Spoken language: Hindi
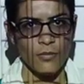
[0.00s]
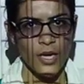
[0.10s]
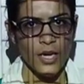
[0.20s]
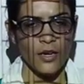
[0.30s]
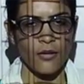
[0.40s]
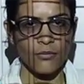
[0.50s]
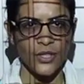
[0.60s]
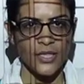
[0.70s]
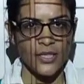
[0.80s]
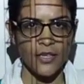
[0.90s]
हमारे
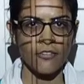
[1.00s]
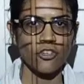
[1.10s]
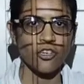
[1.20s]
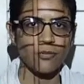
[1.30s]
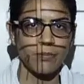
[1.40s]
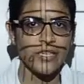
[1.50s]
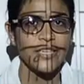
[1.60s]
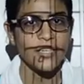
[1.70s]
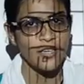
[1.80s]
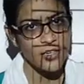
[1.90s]
नंबर्स हैं वो
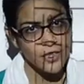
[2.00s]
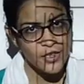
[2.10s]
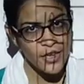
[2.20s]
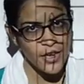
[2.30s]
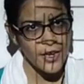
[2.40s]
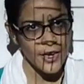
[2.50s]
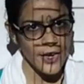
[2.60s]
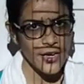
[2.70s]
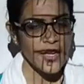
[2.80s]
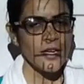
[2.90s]
कंप्लीट कर दिए हैं